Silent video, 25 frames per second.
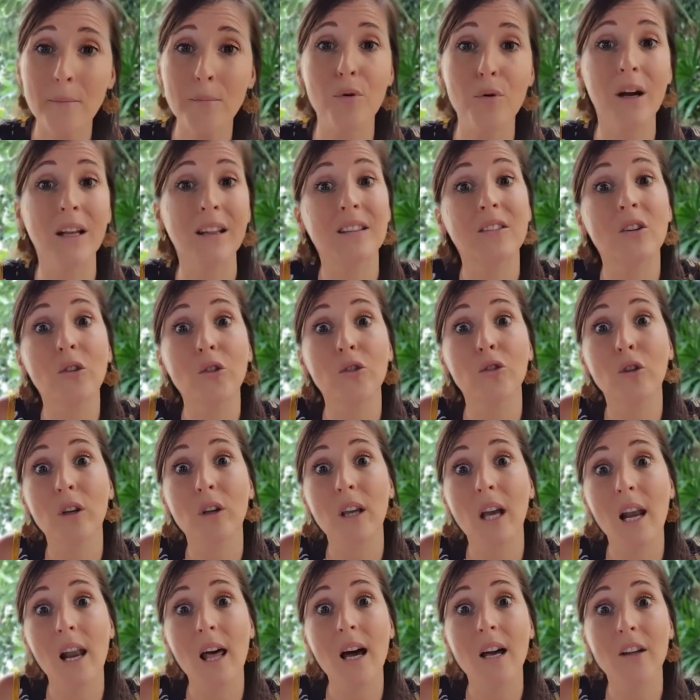pour être dans ce
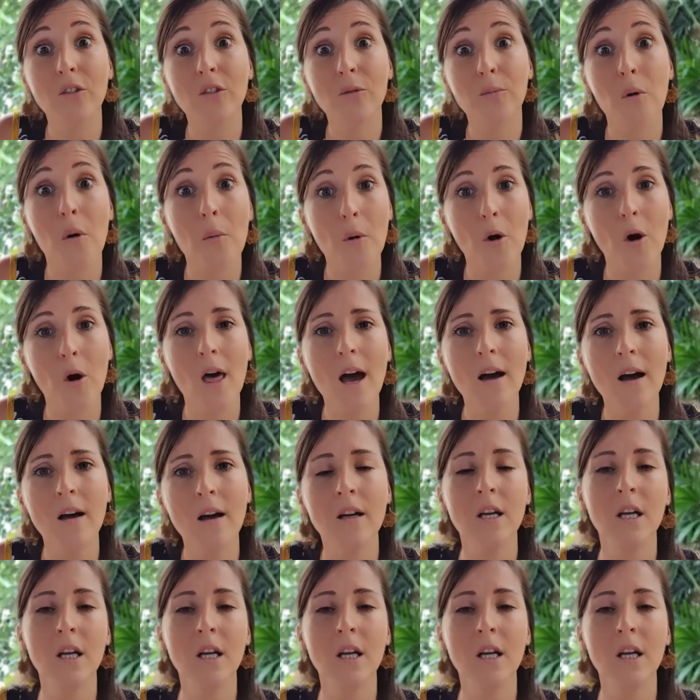cas-là à ce moment-là,